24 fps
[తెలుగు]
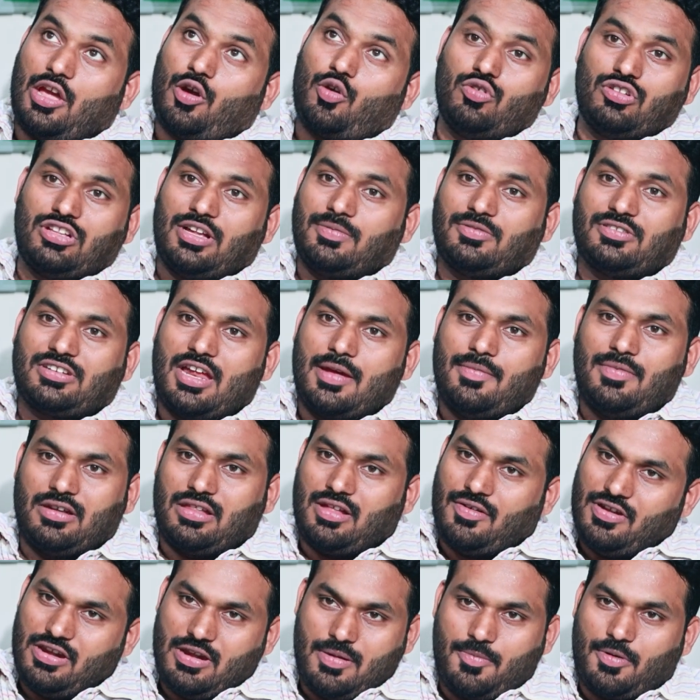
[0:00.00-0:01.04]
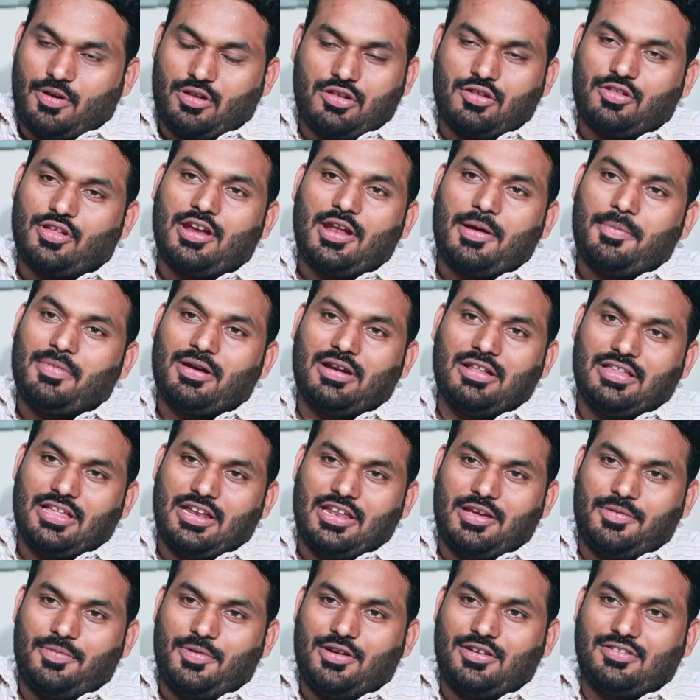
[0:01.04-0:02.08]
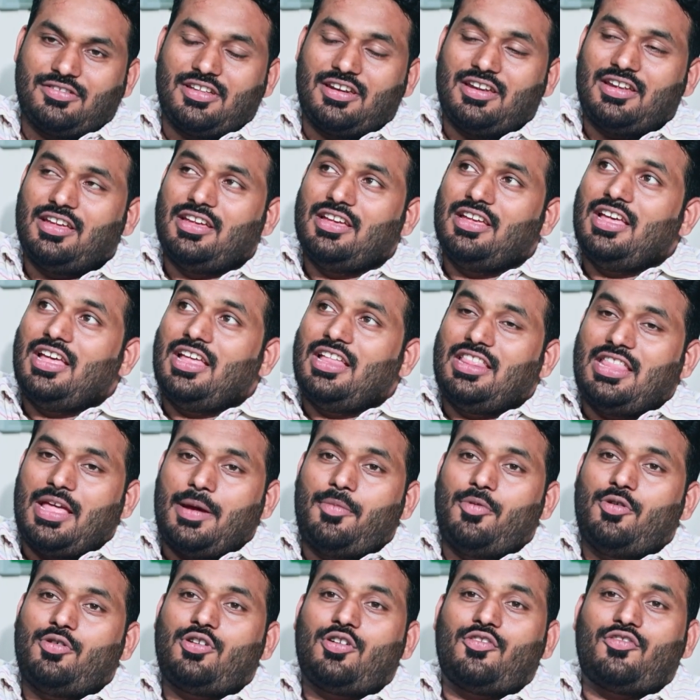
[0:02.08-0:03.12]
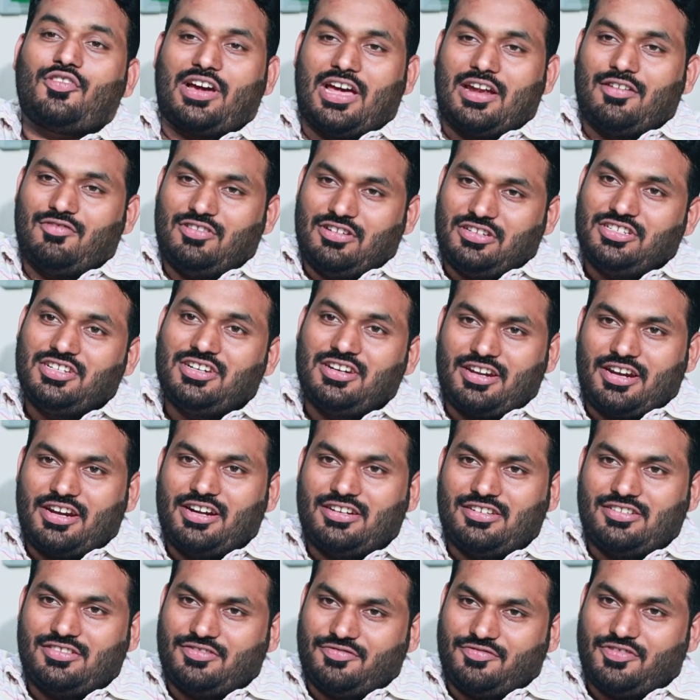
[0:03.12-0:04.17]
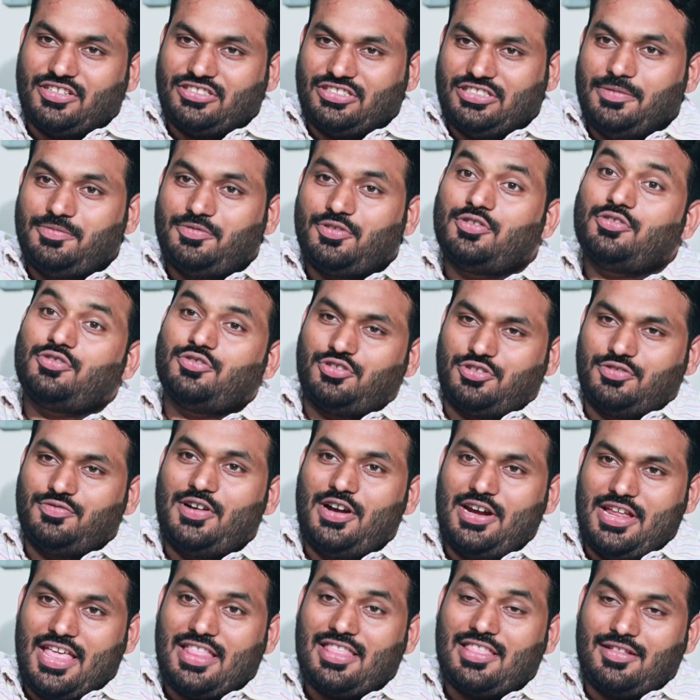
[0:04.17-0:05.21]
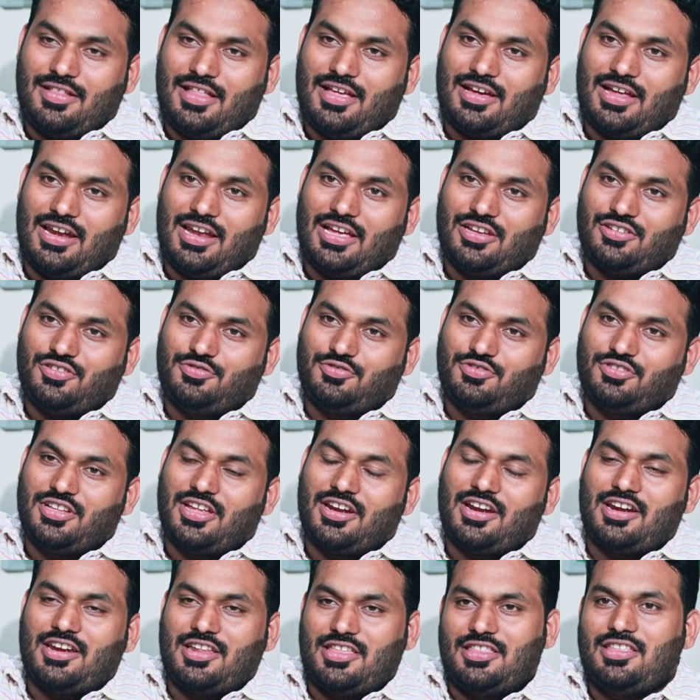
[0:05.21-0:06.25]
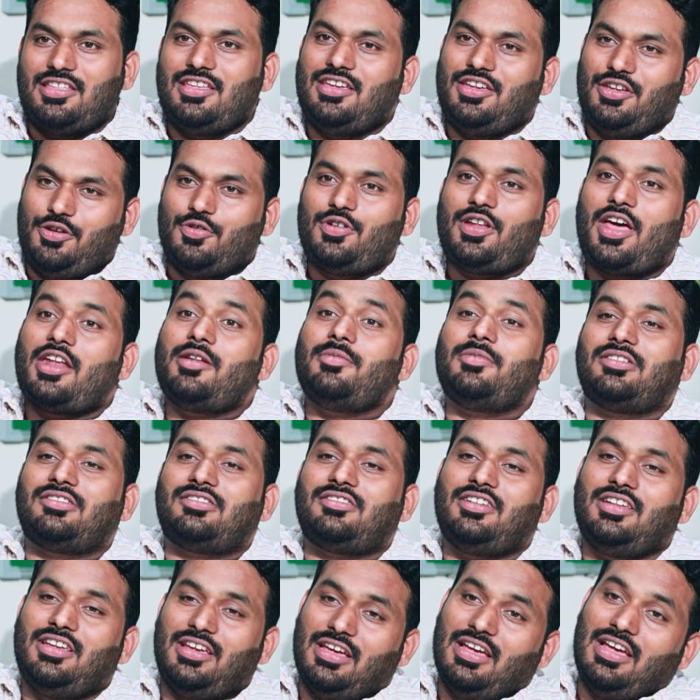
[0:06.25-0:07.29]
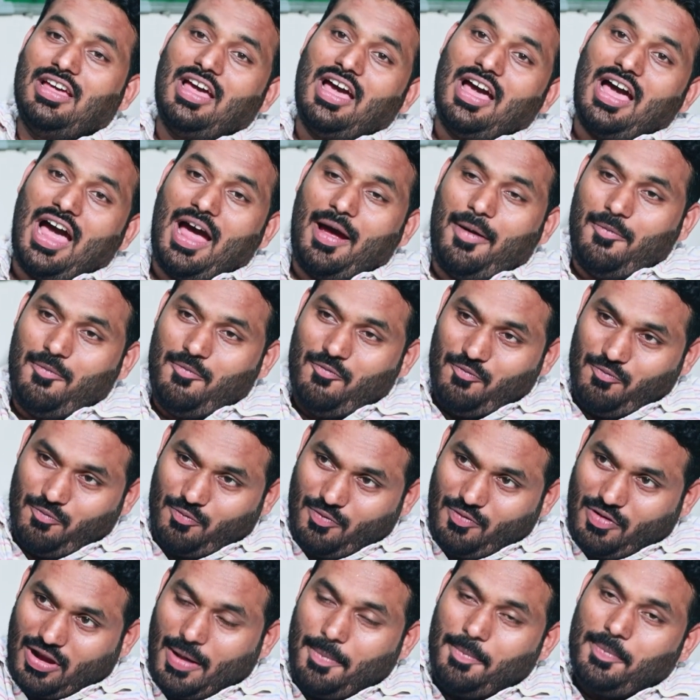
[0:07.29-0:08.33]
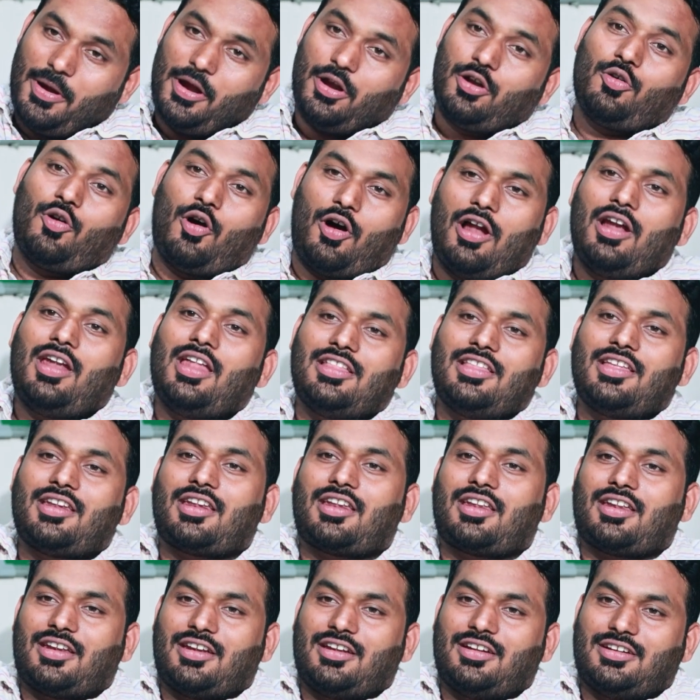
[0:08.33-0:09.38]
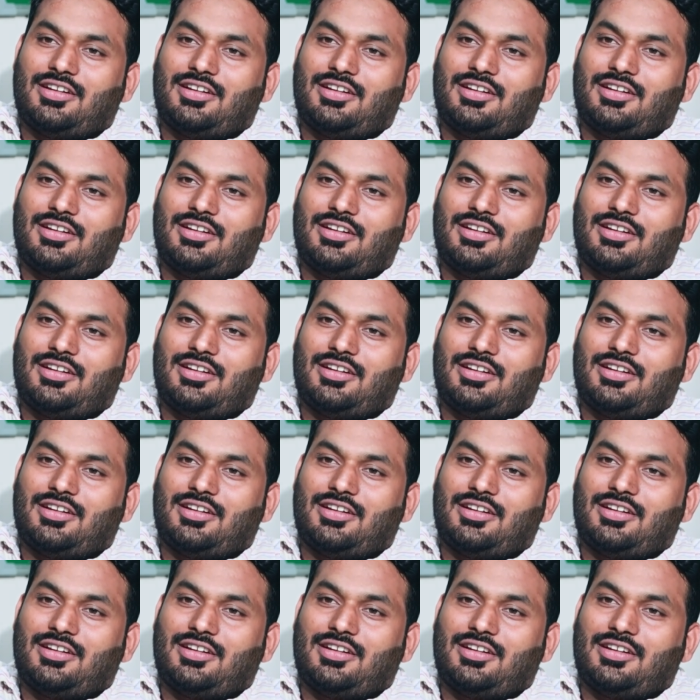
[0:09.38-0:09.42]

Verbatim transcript: ఎక్కువ సబ్స్క్రైబర్స్ అవన్నీ ప్రస్తుత నంబర్లు తెలియకపోయినా సరే ద అమౌంట్ ఆఫ్ కన్వర్జన్ రేట్స్ ఫస్ట్ ఎపిసోడ్ చూసిన వాళ్ళు ఎంత దాకా లాస్ట్ చూస్తున్నారు అనేది యునానిమస్లీ కంపేర్ టు ఆల్ అదర్